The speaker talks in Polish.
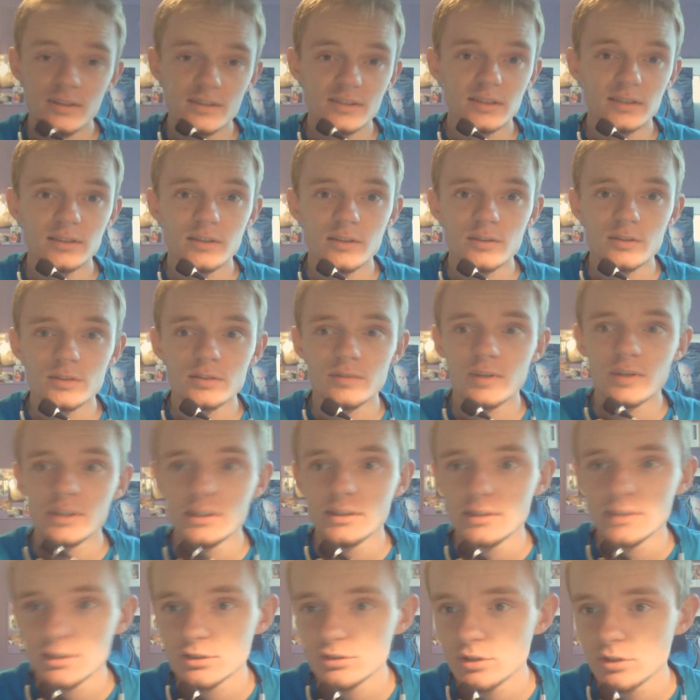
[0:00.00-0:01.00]
dla
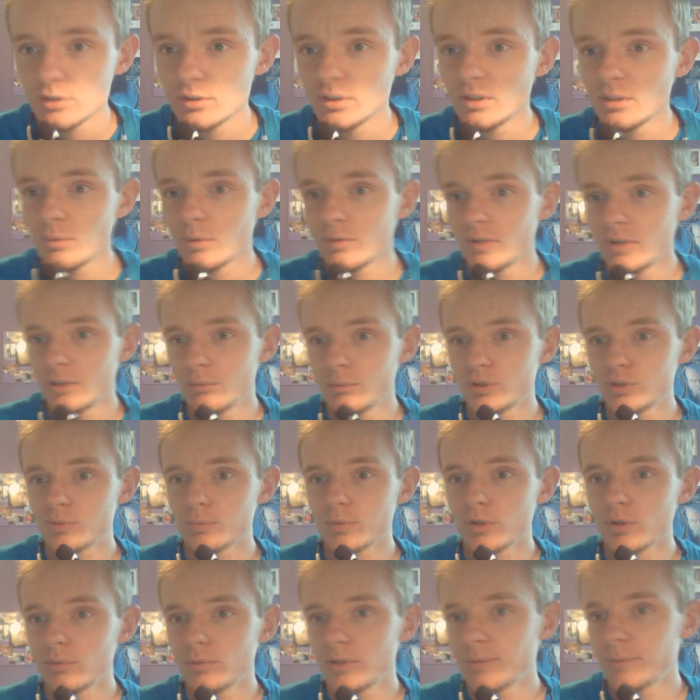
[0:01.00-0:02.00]
zainteresowanych, także to nie powinien być
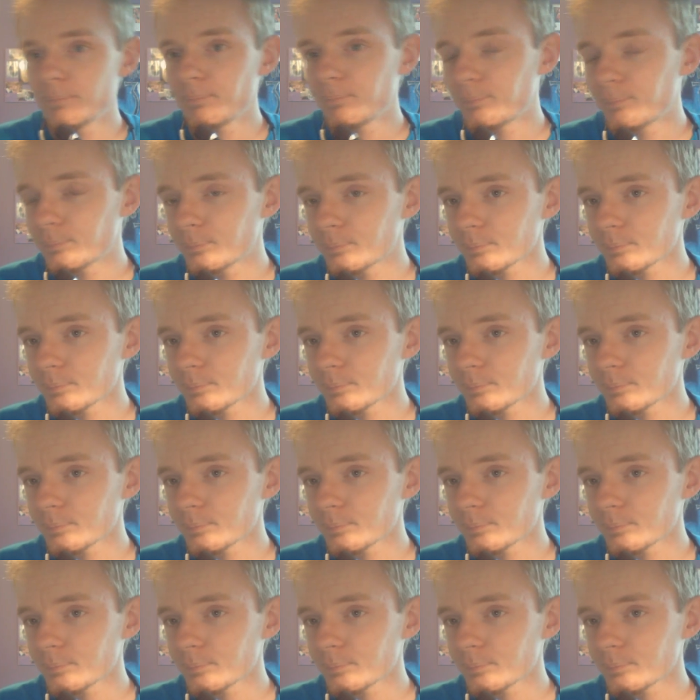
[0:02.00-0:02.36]
problem.